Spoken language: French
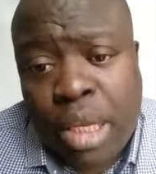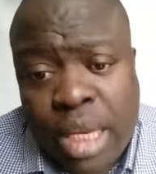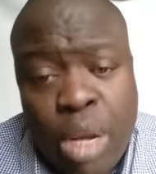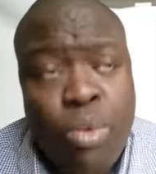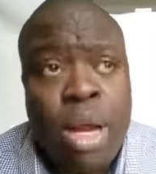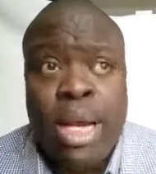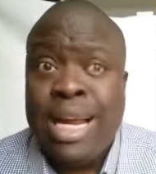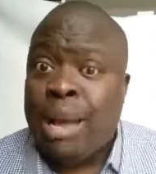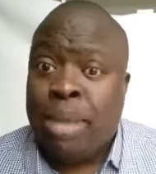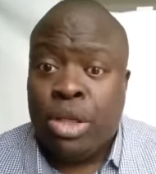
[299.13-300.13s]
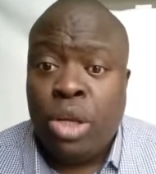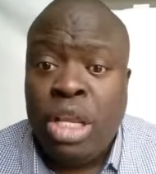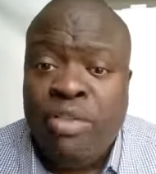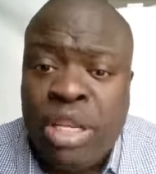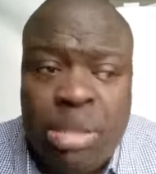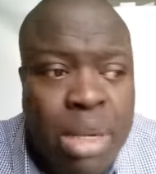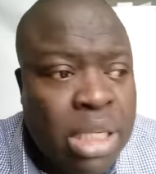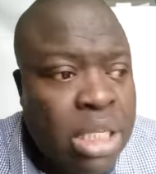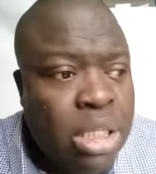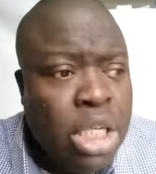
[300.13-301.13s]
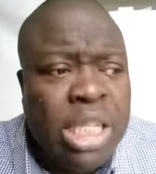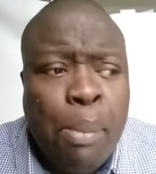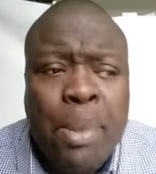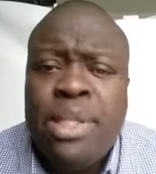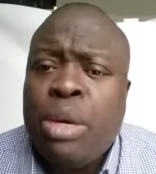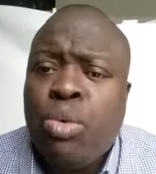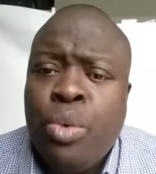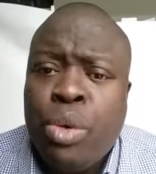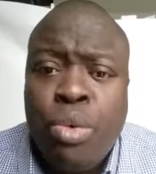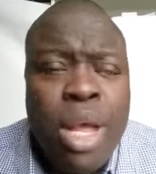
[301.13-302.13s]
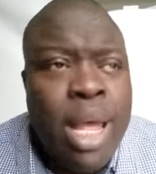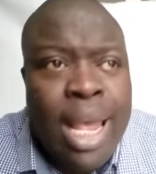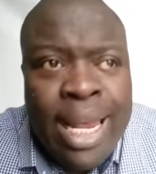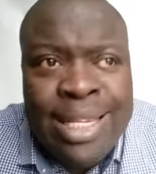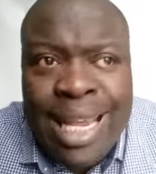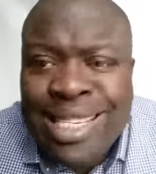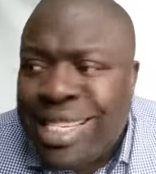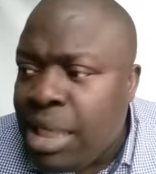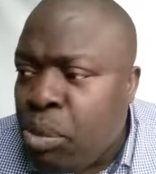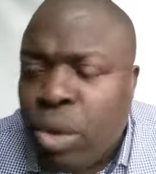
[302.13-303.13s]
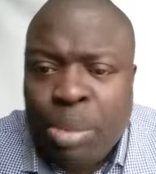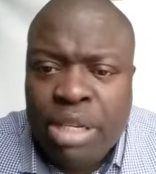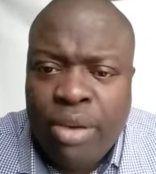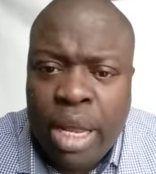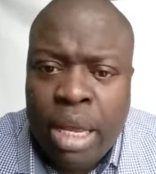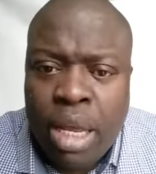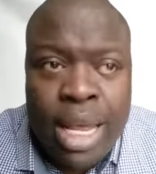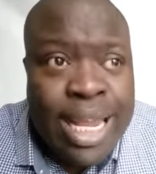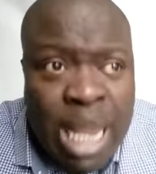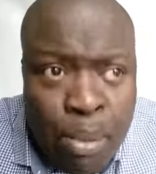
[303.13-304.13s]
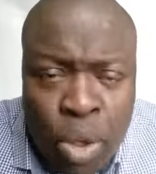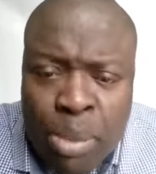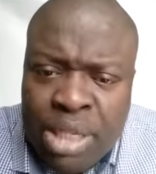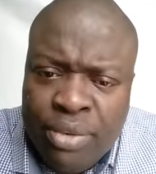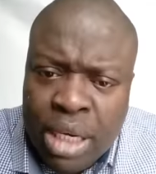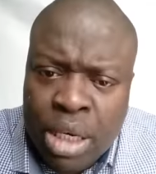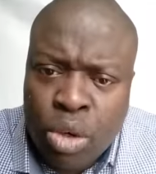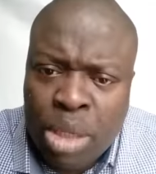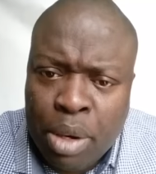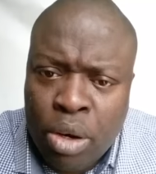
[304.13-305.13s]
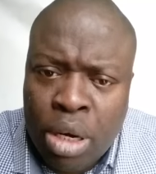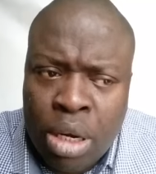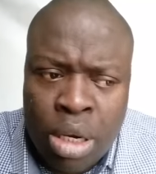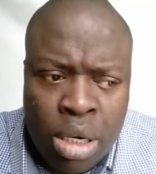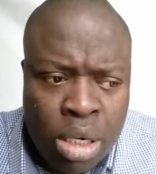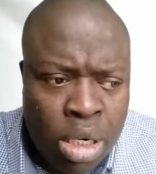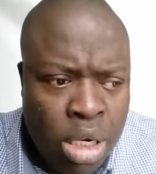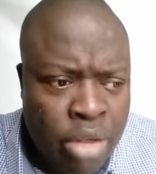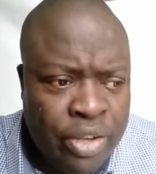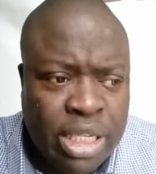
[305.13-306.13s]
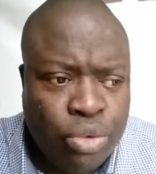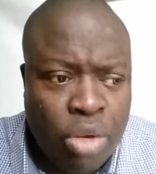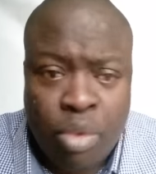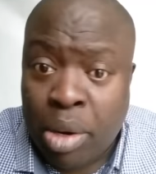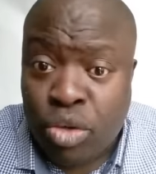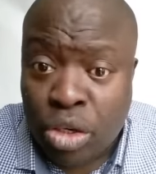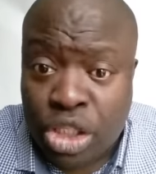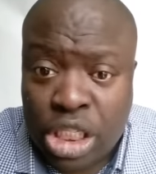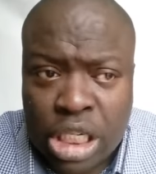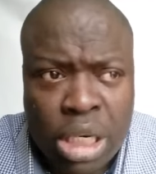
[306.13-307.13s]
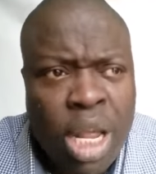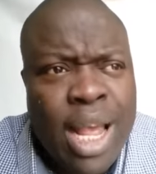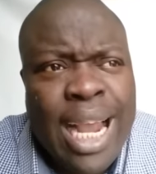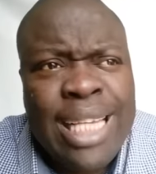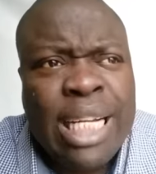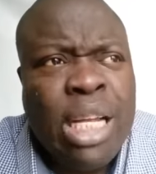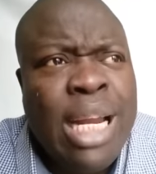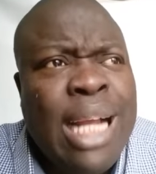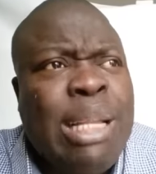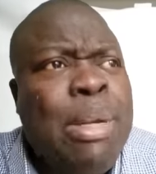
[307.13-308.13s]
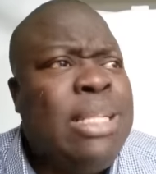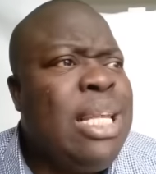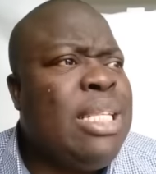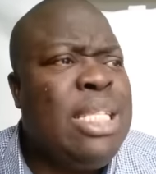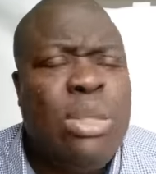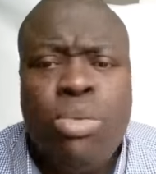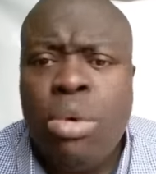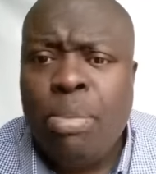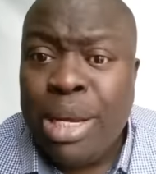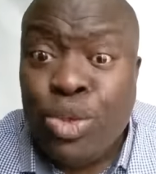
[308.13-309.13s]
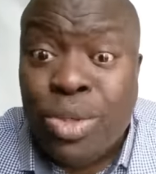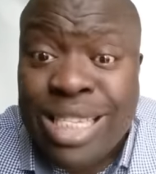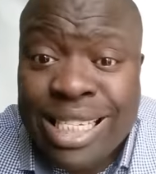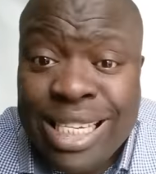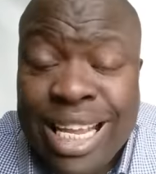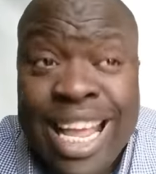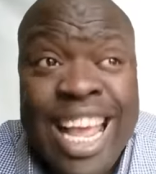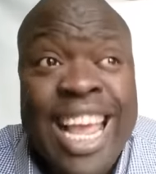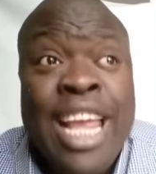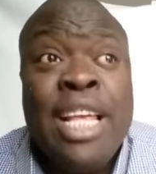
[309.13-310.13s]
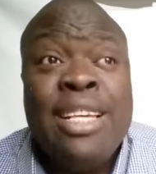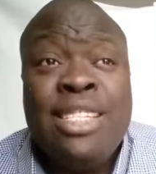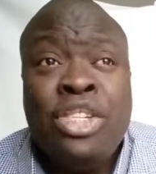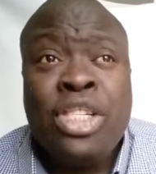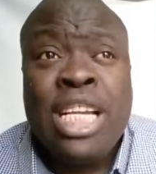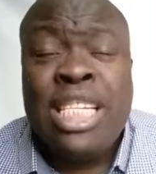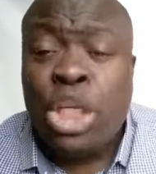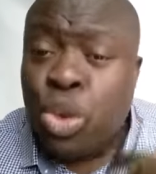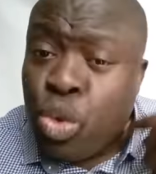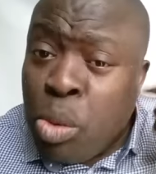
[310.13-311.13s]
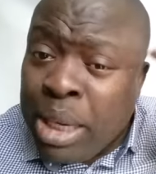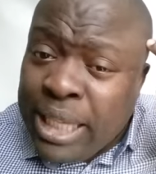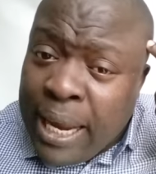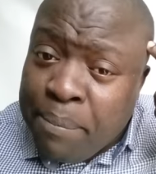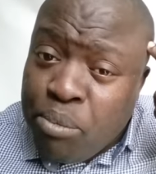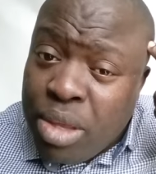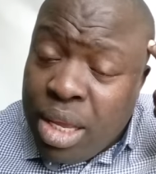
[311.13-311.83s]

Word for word: Qui est quoi Les gars menteurs qui viennent se mettre, ils disent que 7 t'appelle cette couille. Et ça, ils stressent beaucoup les petits frères. Il y a beaucoup de petits frères qui ne pas encore leur, vie sexuelle, vraiment. Ils sont en train de se chercher. Quand ils entendent les gars taper 5-6 coups, mais ils sont stressés. Et ce stress, ça joue sur le mental.